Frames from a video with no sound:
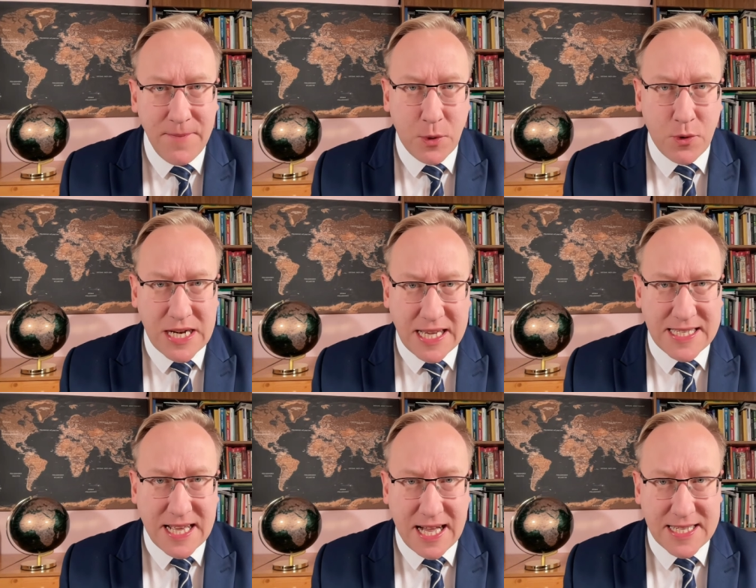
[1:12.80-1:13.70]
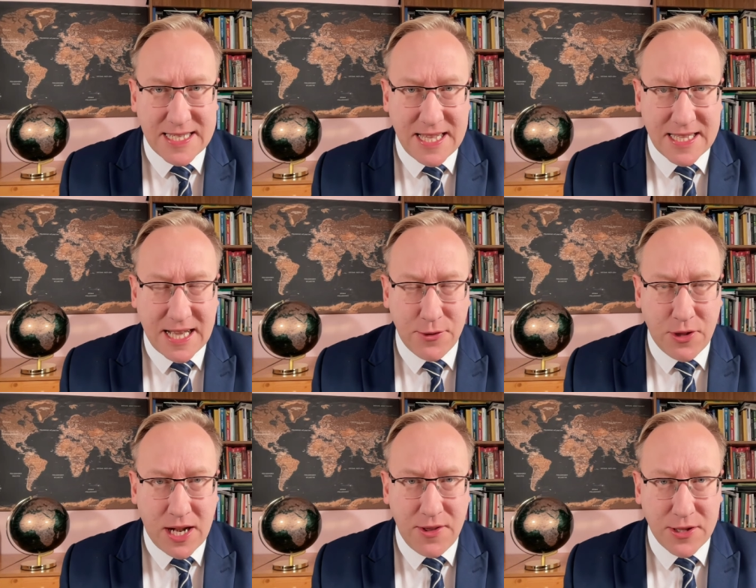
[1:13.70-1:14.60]
ukraińska asystentka
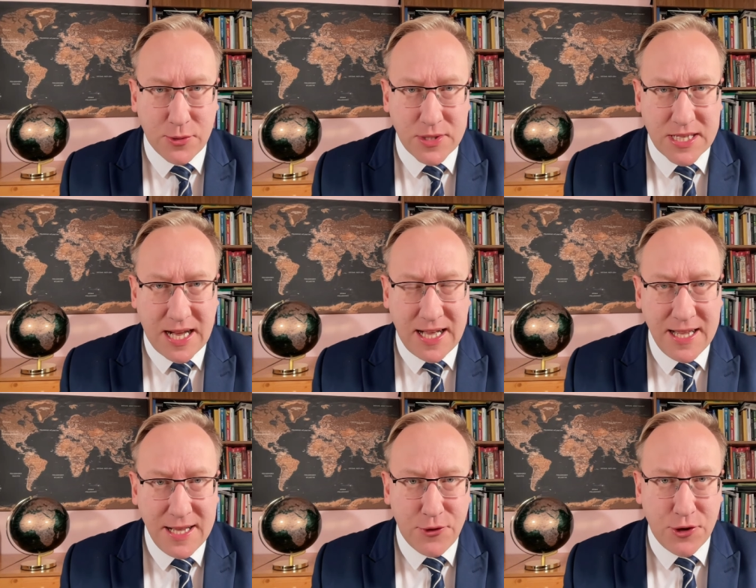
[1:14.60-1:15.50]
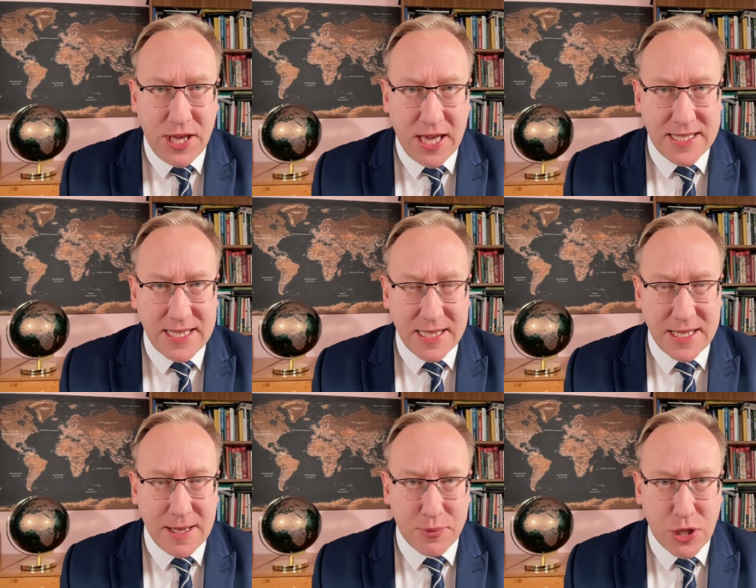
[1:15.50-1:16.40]
Donalda Tuska to nie jest
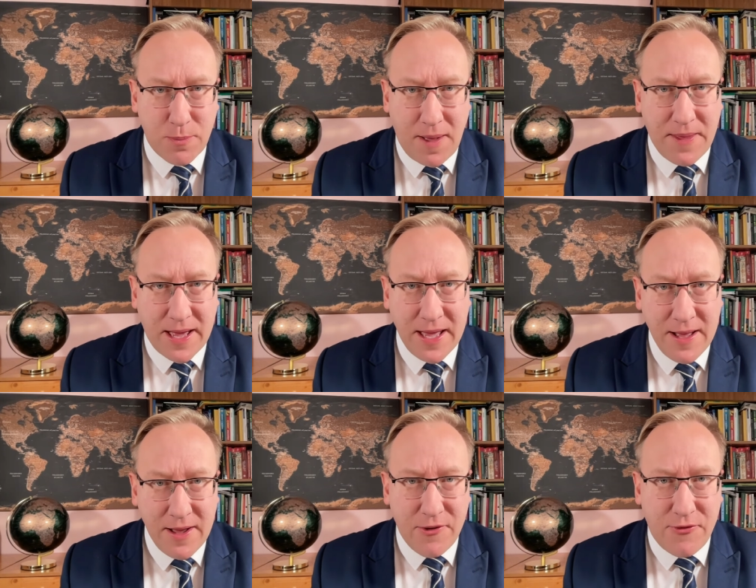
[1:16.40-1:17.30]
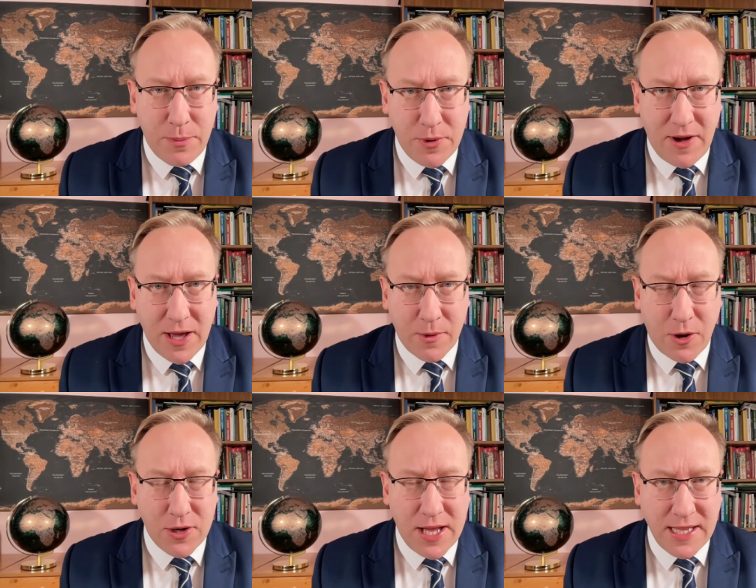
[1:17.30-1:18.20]
jedyny przypadek. Wypływają
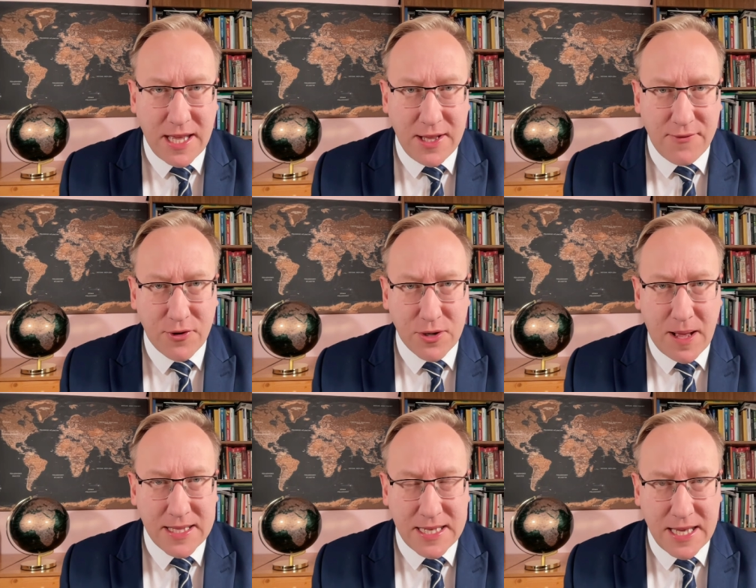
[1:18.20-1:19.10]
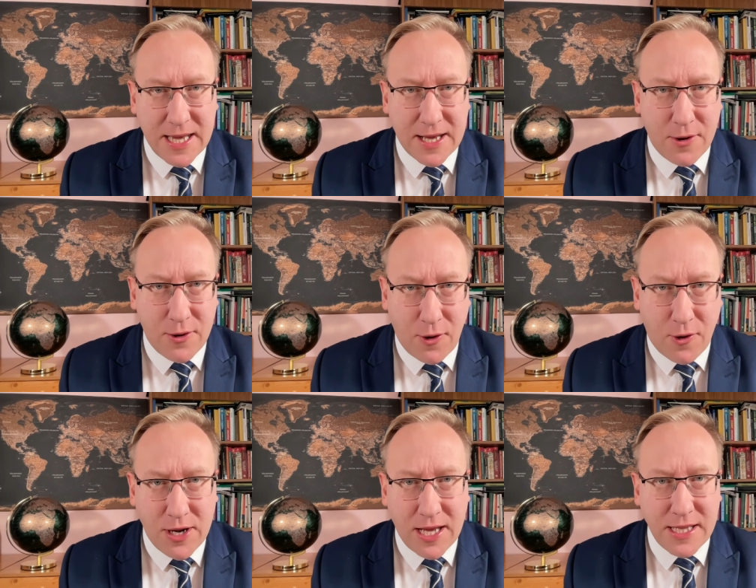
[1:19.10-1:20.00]
kolejne informacje o
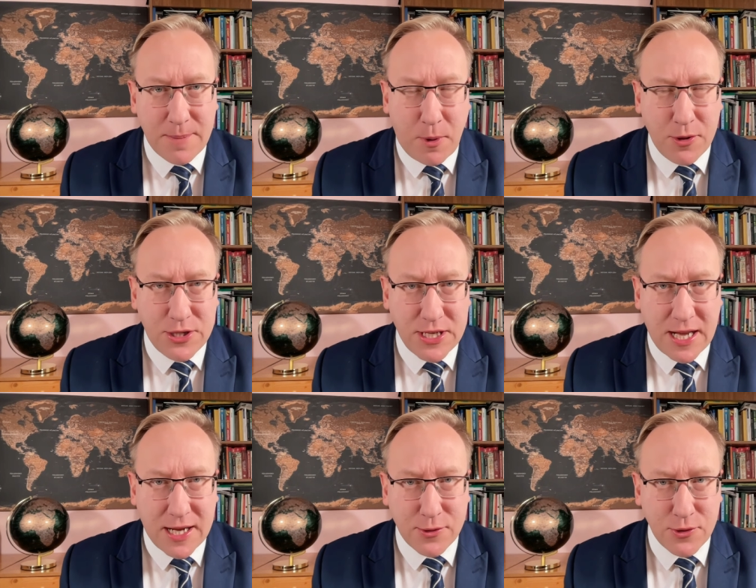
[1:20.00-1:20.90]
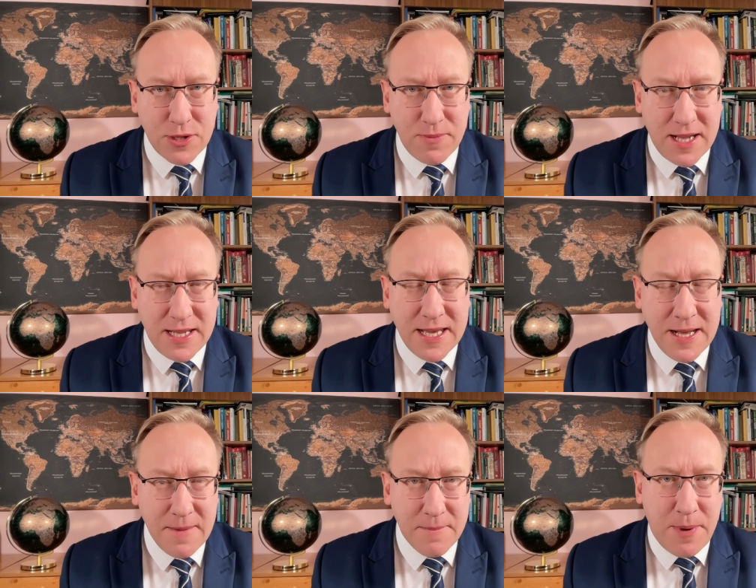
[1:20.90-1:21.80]
kolejnych politykach, którzy mieli
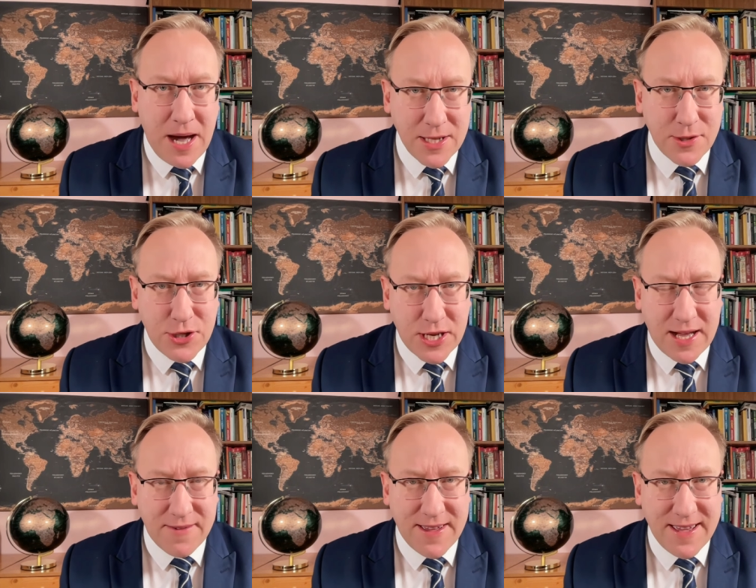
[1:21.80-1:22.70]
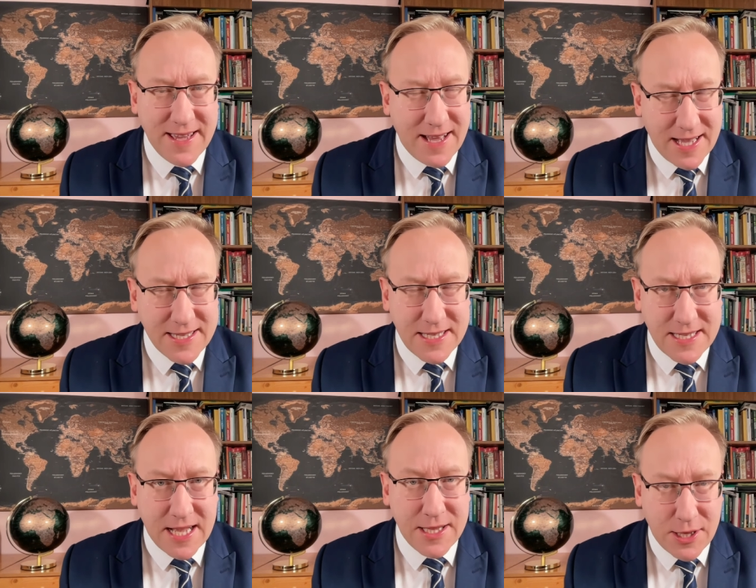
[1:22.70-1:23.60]
bardzo ciekawe
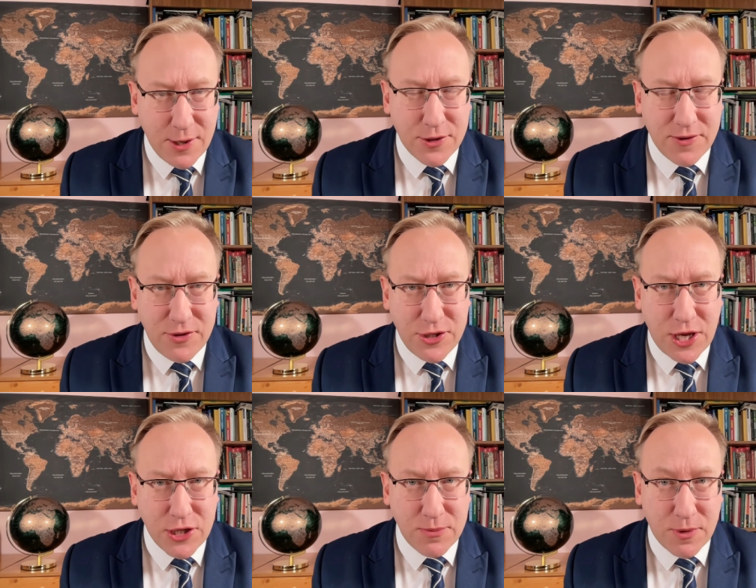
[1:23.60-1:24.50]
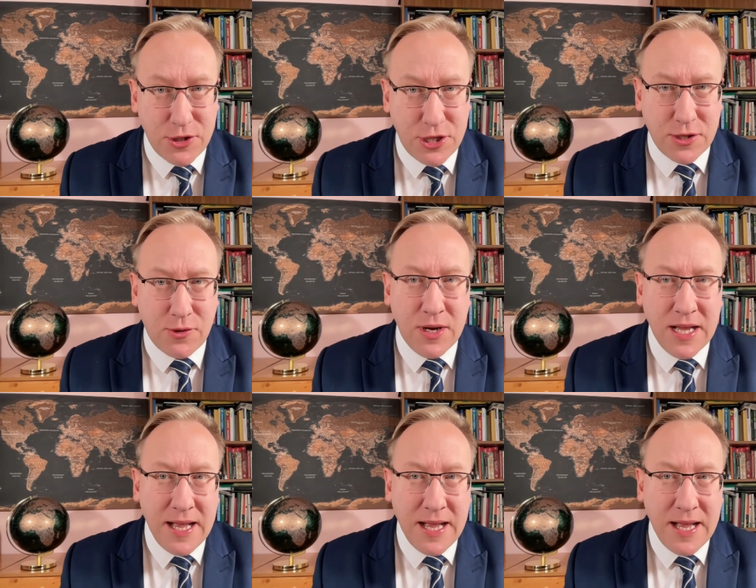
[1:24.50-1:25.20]
asystentki. O tym w dzisiejszym odcinku.